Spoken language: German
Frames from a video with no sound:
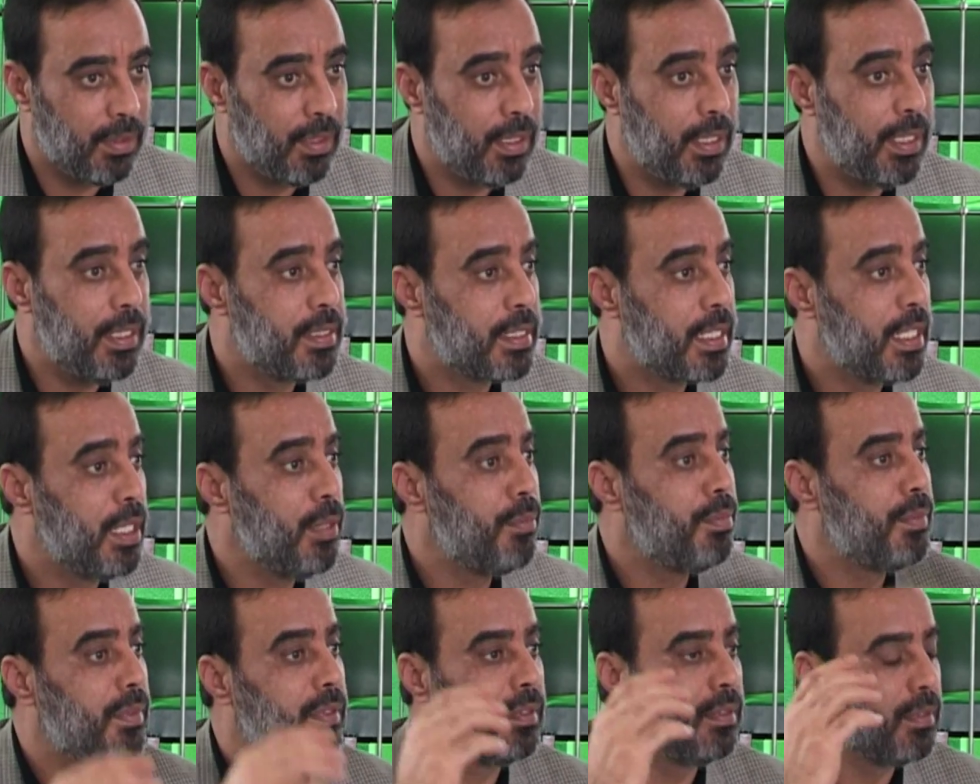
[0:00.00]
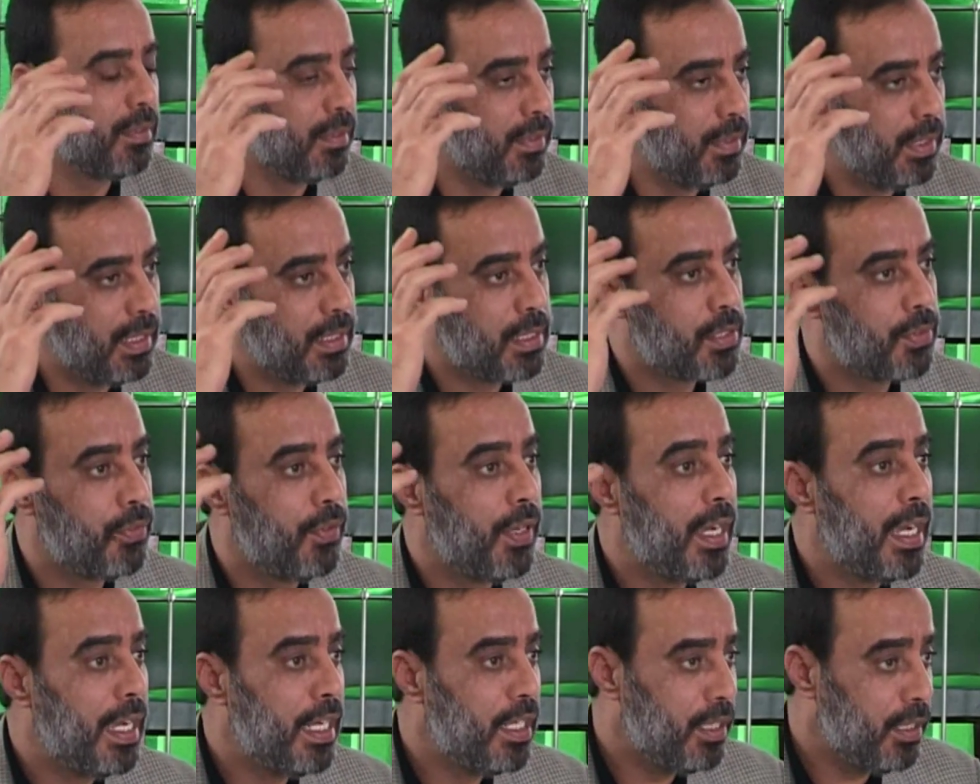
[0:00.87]
es gibt
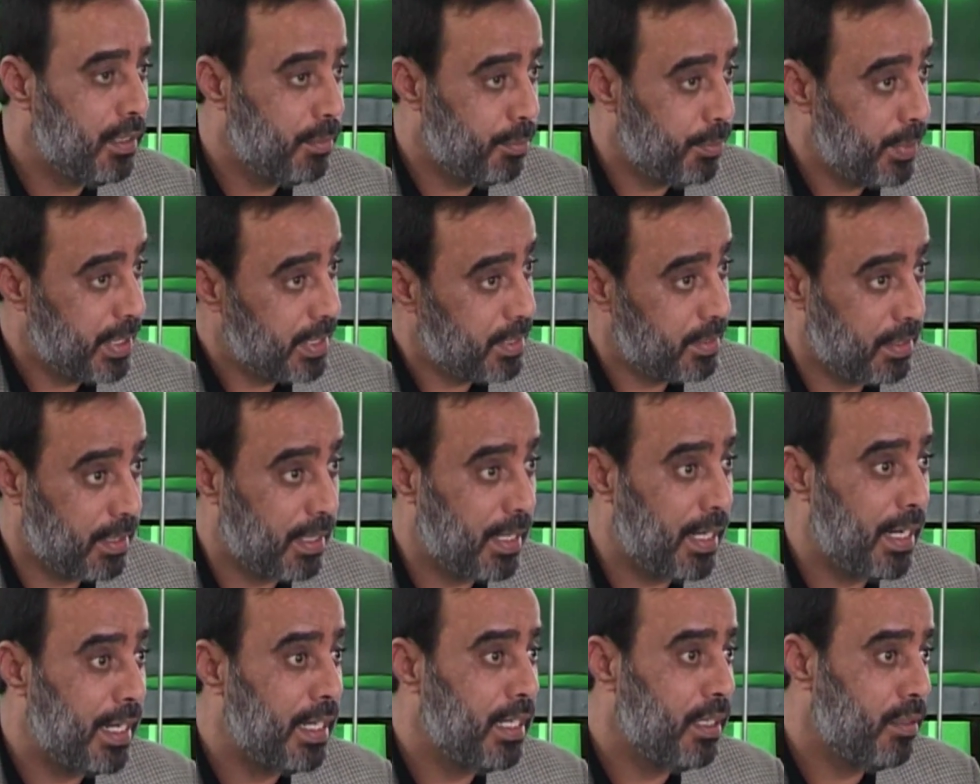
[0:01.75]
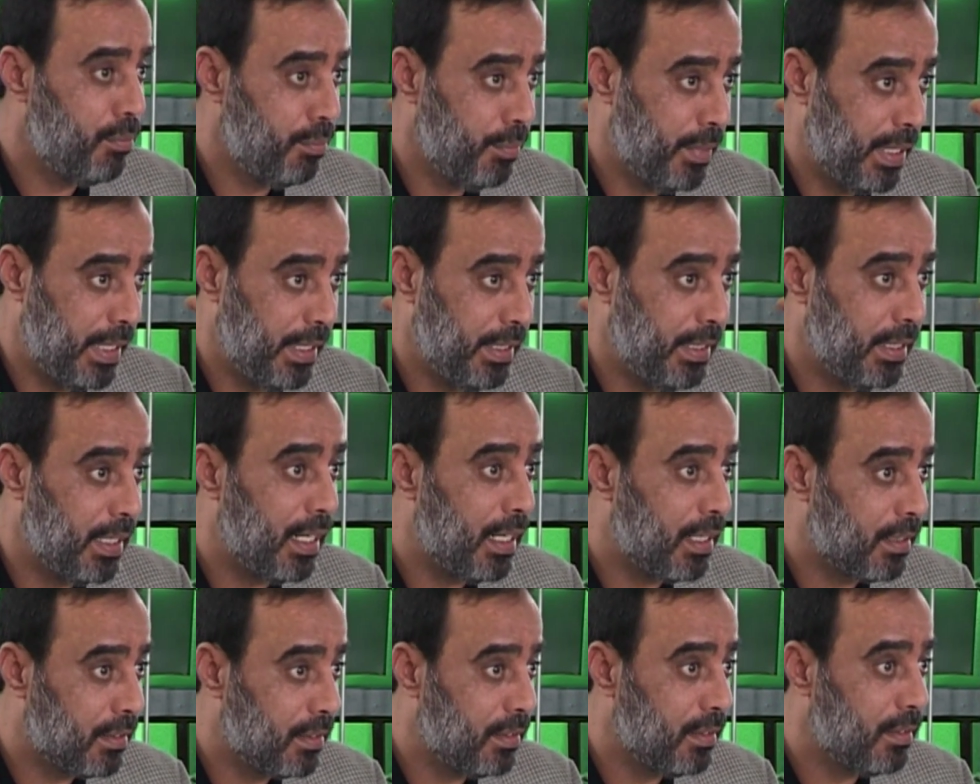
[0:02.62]
zwei bis drei
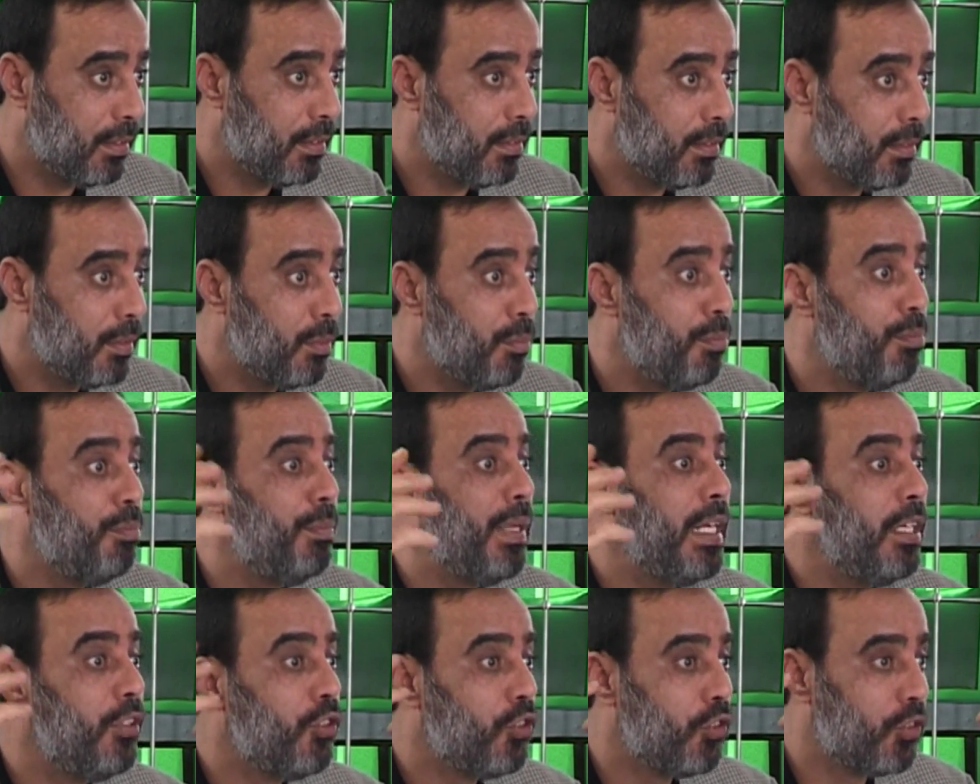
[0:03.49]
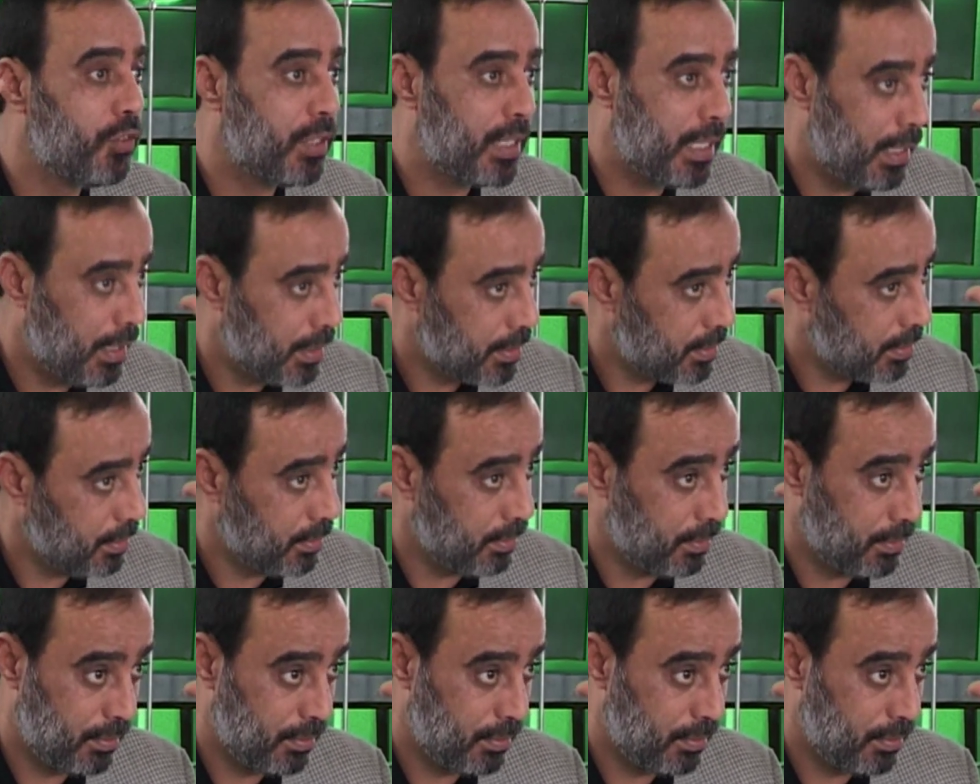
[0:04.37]
Milliarden Milchstraßen.